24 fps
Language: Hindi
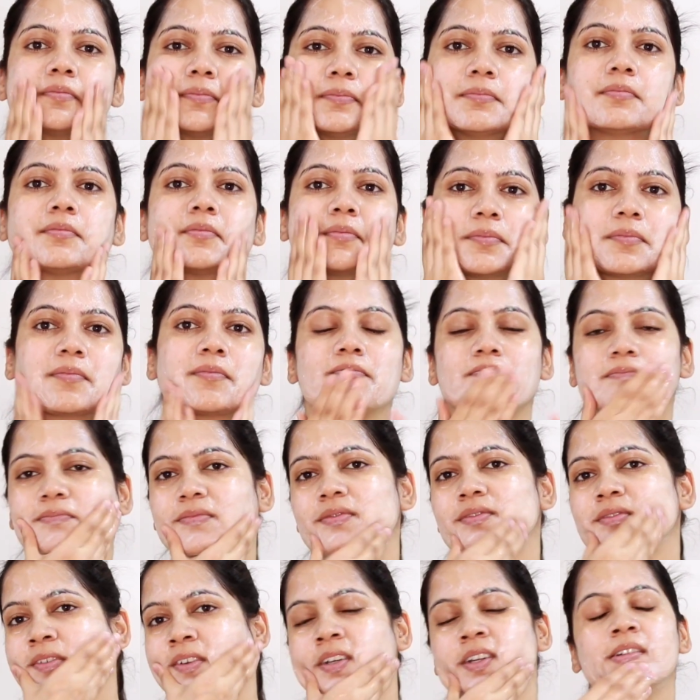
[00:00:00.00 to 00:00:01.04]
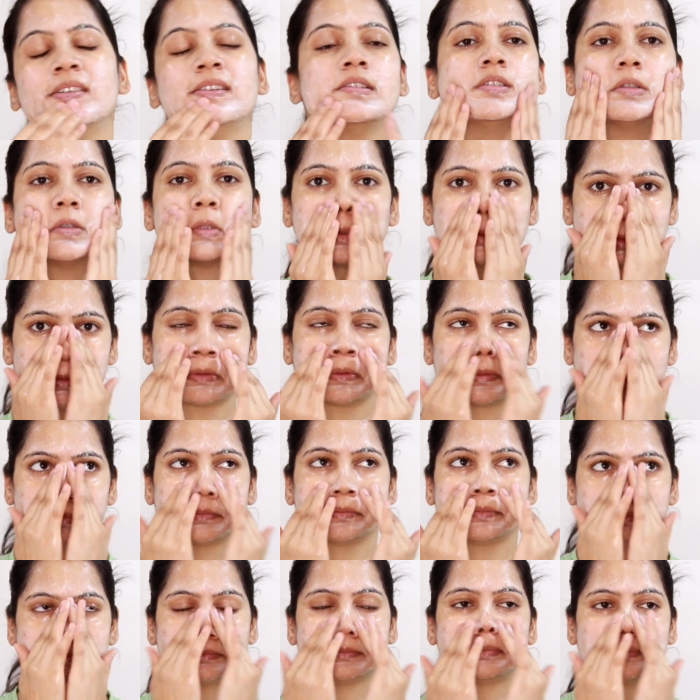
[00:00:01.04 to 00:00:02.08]
वॉशिंग योर फेस एंड एक नाइट में
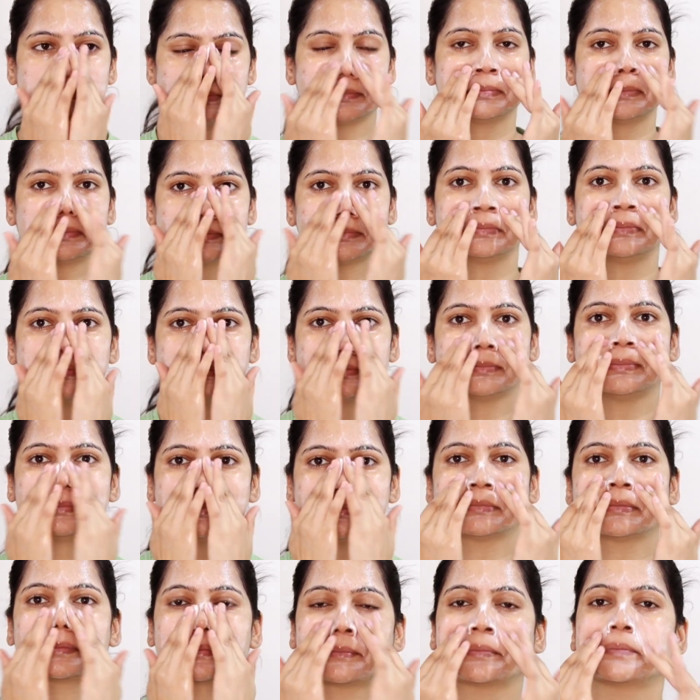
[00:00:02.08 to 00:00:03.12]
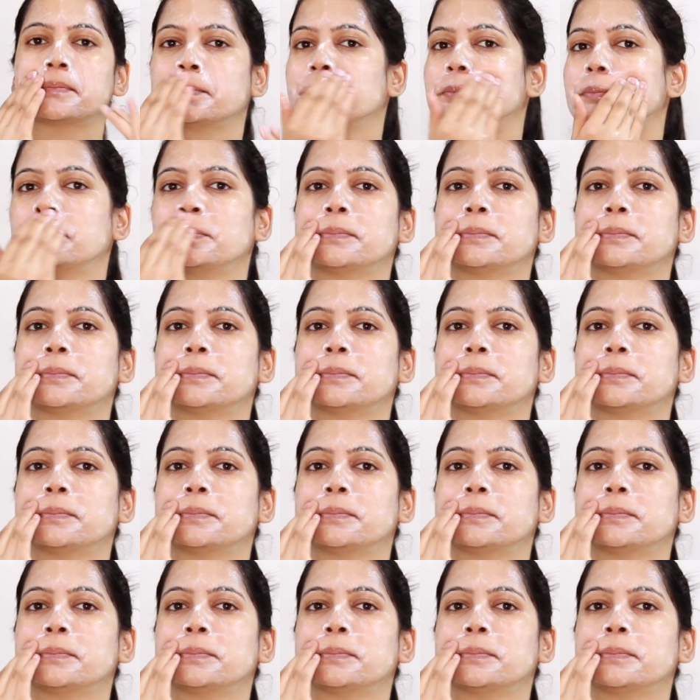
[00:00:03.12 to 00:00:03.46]
आ, सोने से पहले